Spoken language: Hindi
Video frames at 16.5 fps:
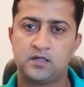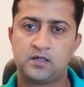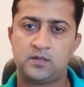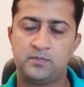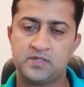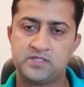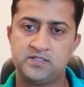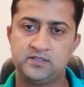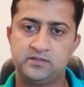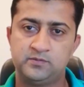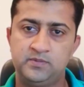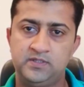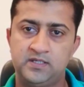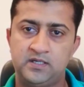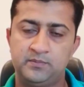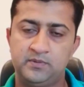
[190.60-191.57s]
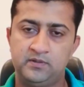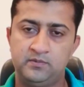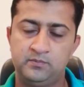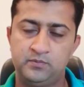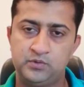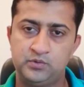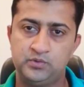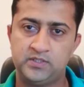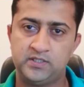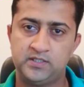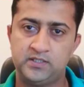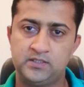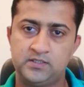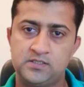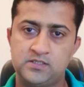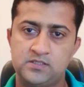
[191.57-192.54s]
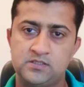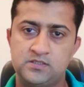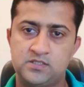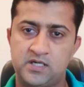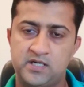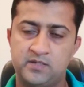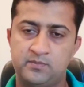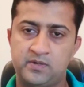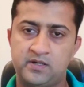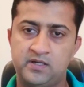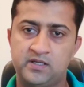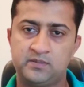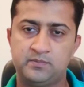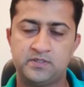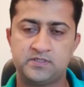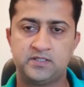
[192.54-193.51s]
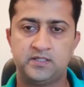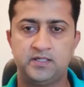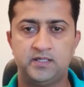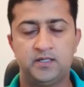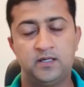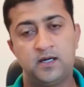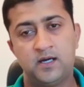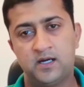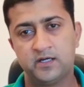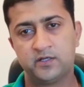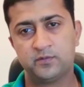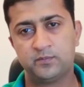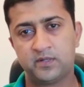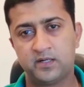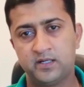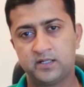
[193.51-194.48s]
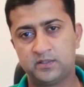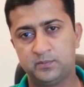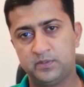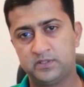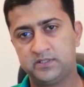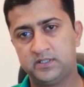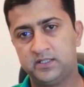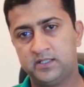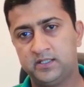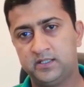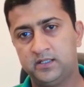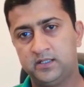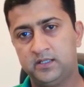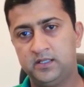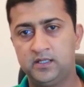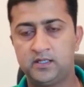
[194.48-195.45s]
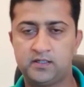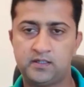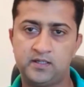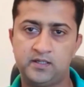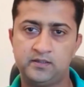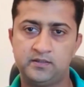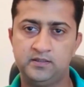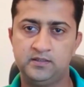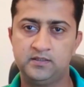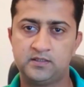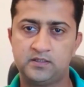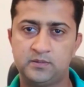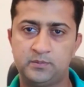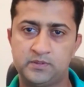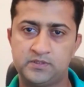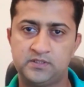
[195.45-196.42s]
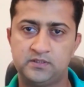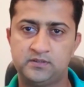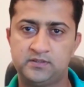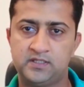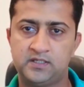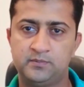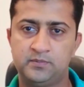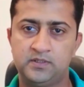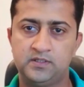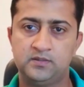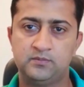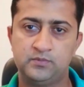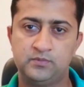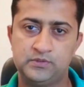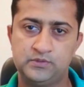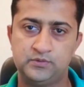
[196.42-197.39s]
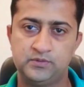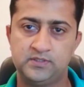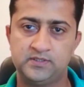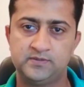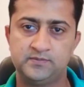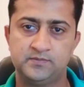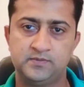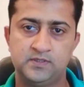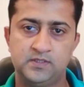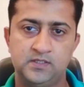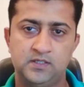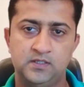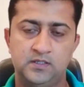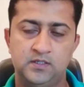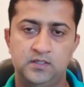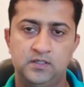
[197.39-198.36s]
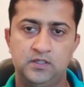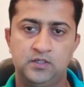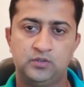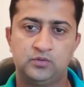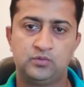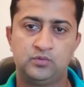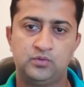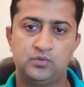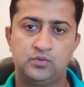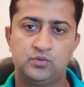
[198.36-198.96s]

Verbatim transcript: कमर्शल्स भी यहाँ पे मौजूद हैं चार मरला कमर्शल है आठ मरला कमर्शल है एक कनाल की कमर्शल्स यहाँ पे मौजूद हैं तो